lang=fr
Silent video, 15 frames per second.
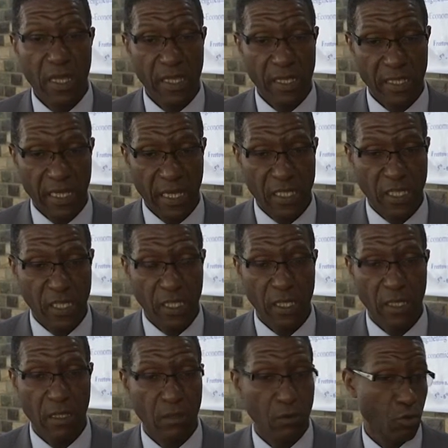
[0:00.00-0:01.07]
il
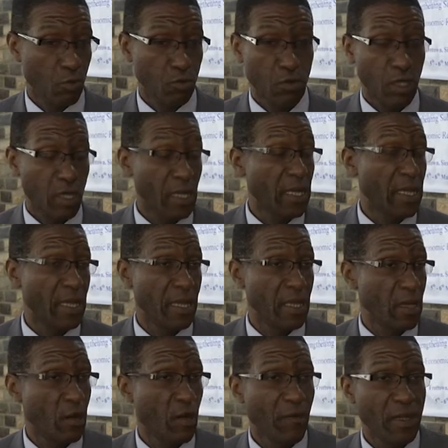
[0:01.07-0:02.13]
s'agit donc dans les,
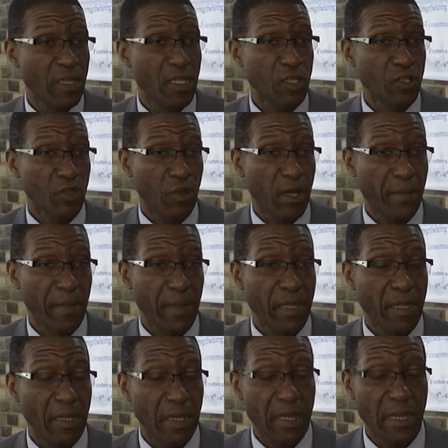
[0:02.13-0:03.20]
on va dire ce qu'on appelle
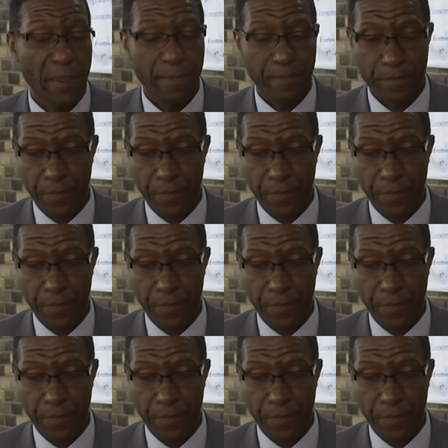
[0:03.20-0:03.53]
dans les,